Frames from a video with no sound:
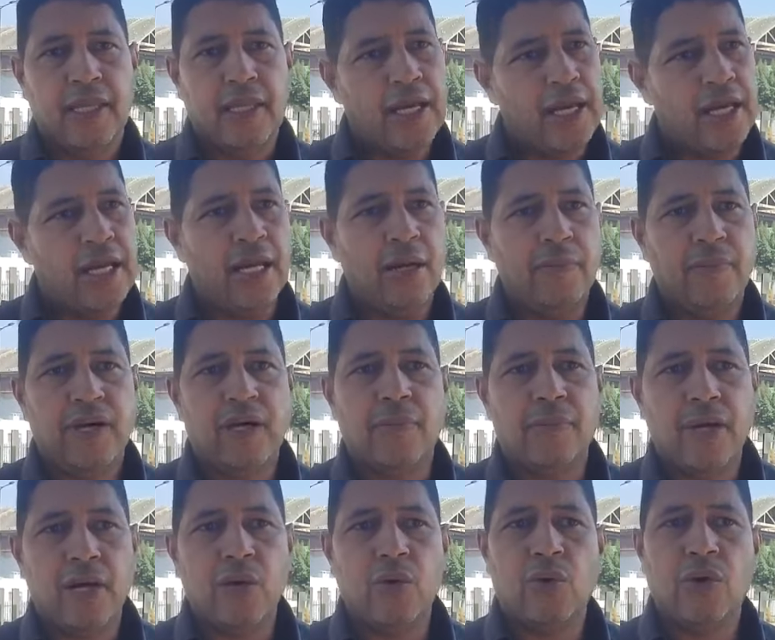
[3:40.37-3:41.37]
يعني المراه
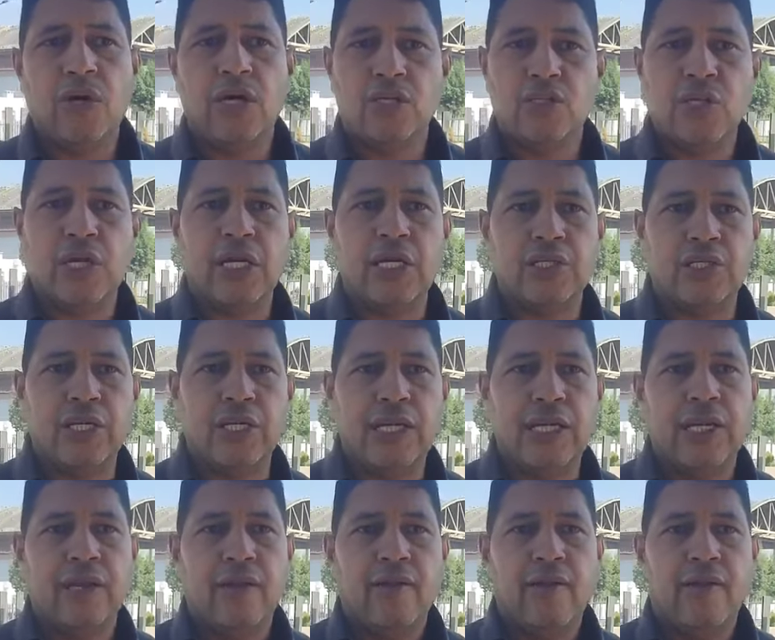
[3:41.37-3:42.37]
مراه والراجل راجل
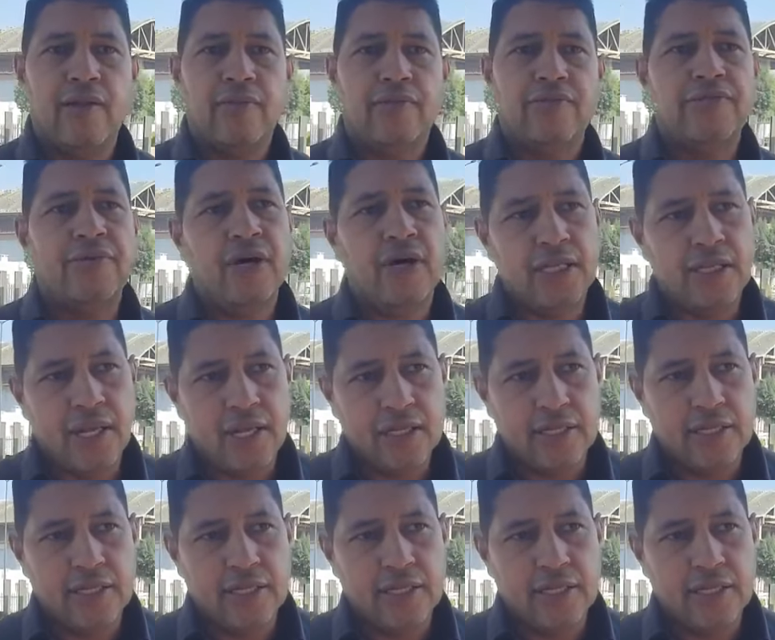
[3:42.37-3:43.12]
فهذا